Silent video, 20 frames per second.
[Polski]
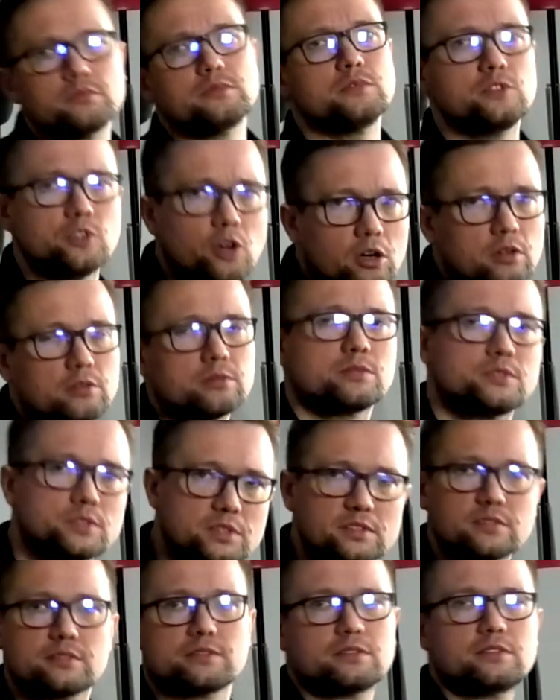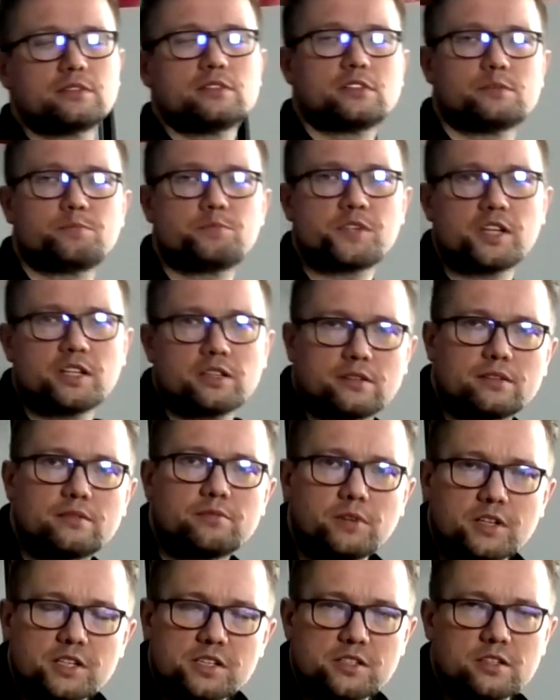no, sprzed
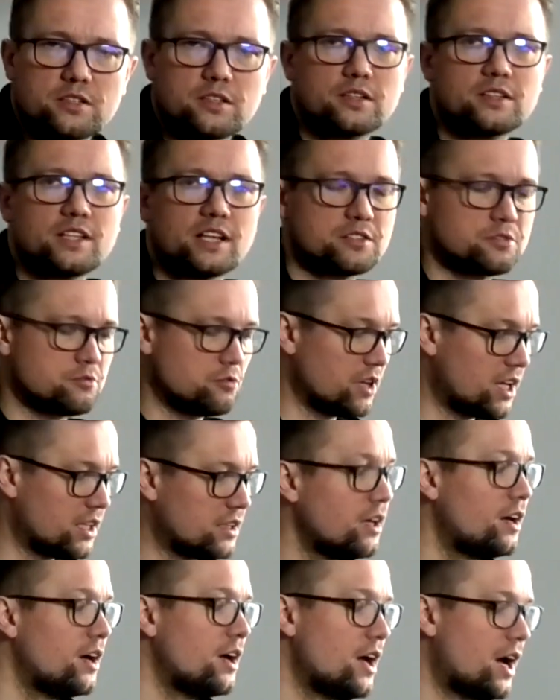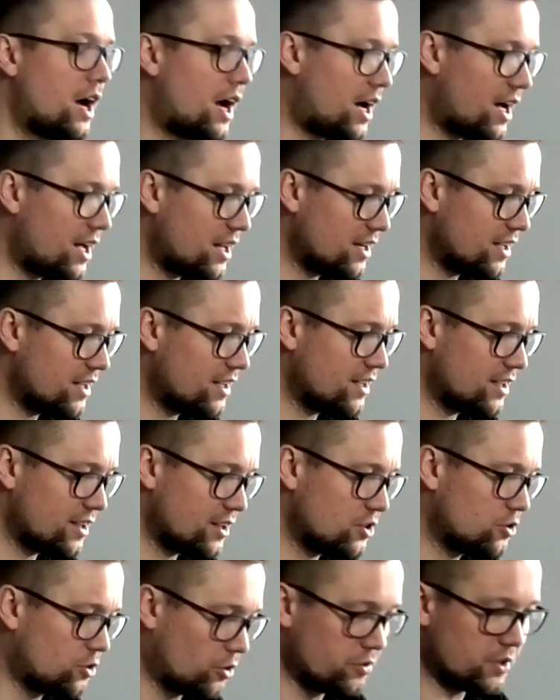właśnie tych nastu lat,
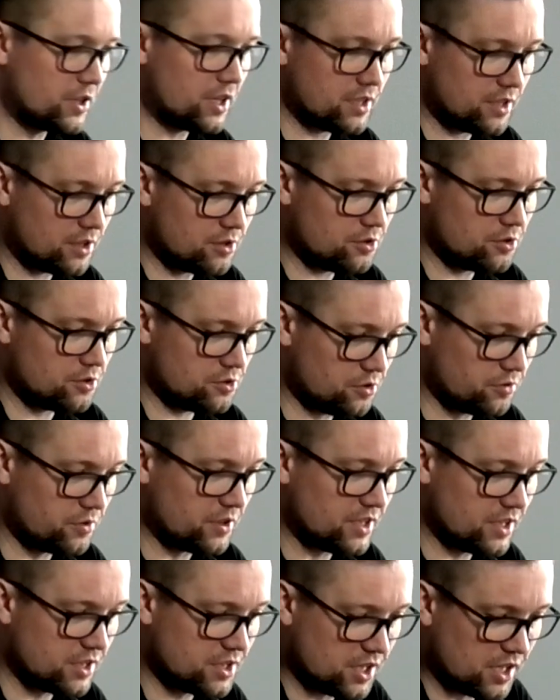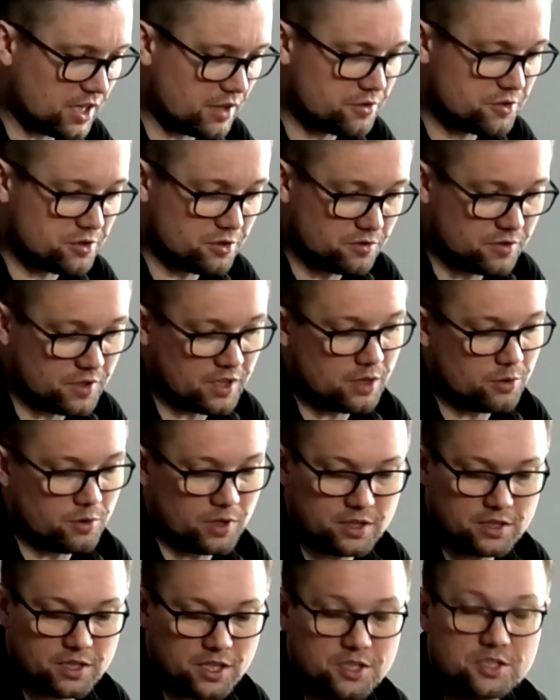ale to wydanie no, jest o wiele ciekawsze, o wiele
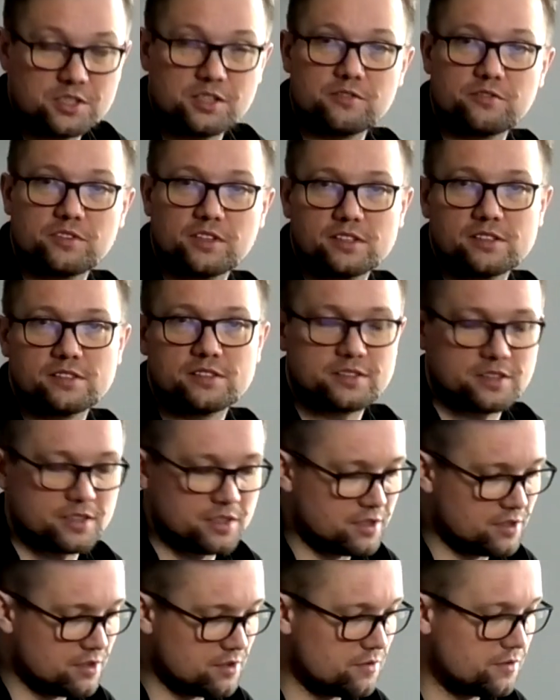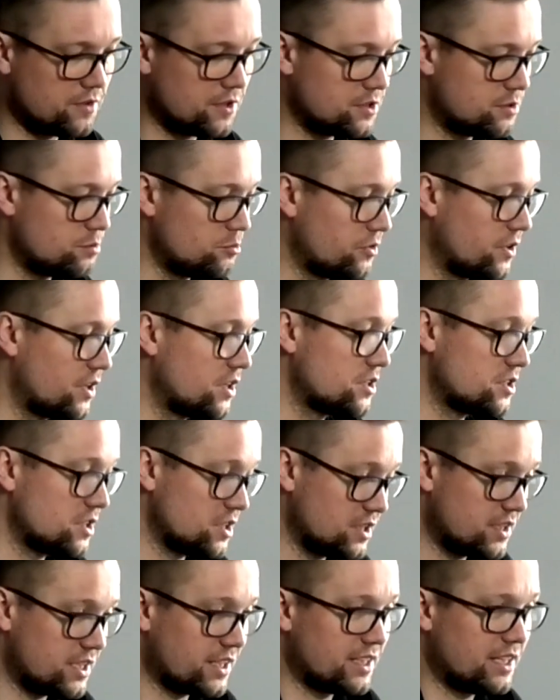ładniejsze, więc, y, więc mówię,
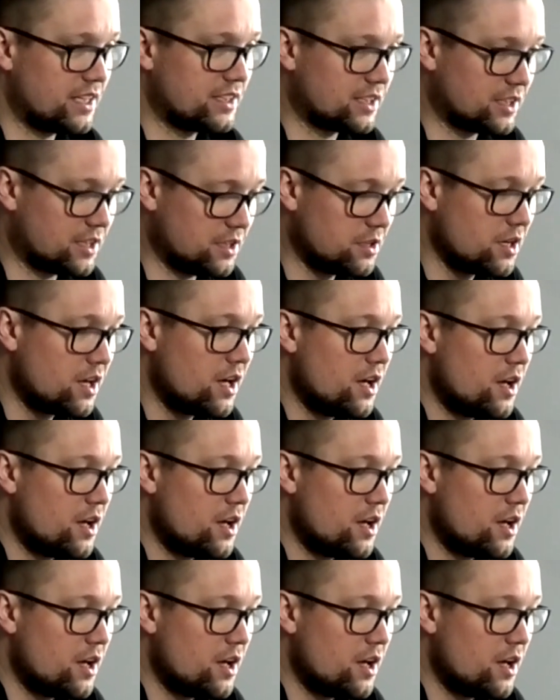jeżeli tak dla takich